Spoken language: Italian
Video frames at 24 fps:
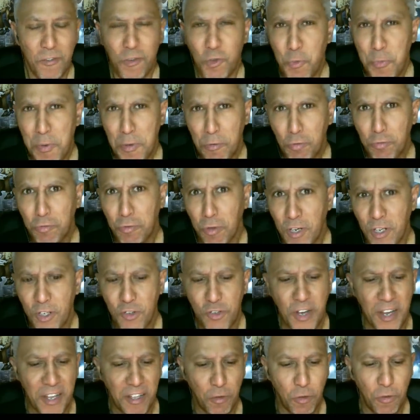soprattutto
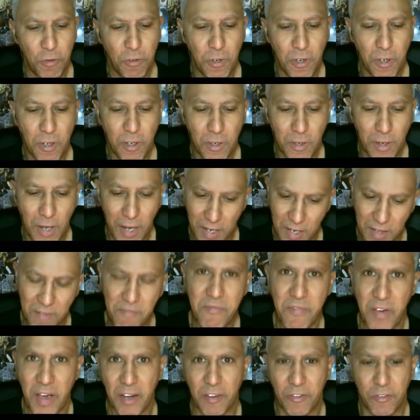leggendo il,
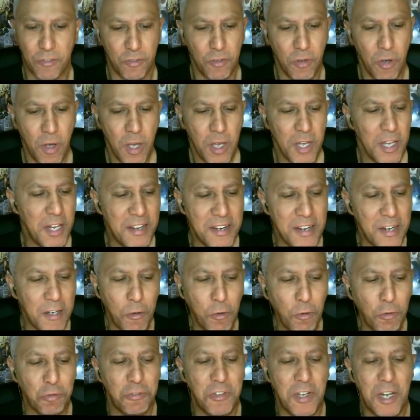all'inverso il
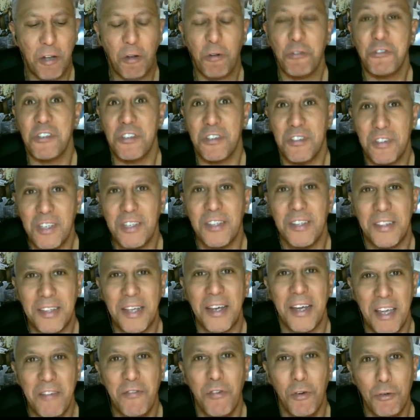racconto della
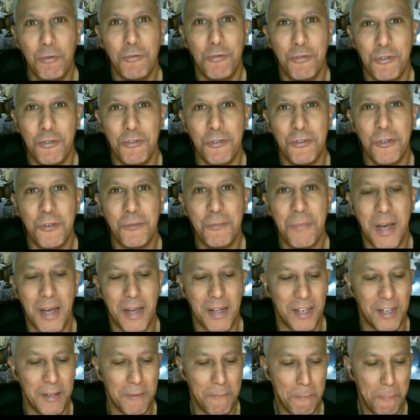cosiddetta evoluzione
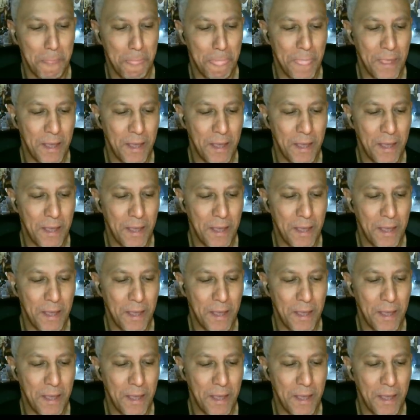umana.